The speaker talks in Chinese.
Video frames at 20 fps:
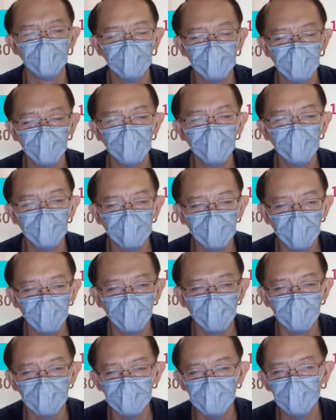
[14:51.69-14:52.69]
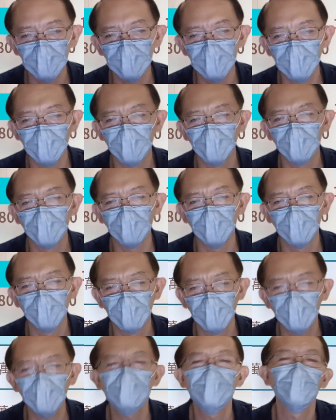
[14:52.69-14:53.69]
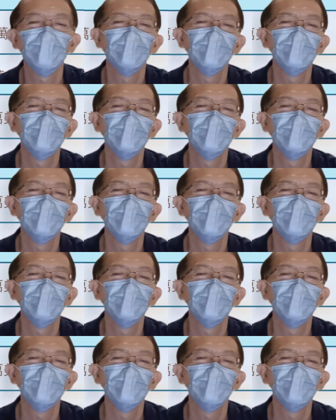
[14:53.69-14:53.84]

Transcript: 真的保额是高啊。好，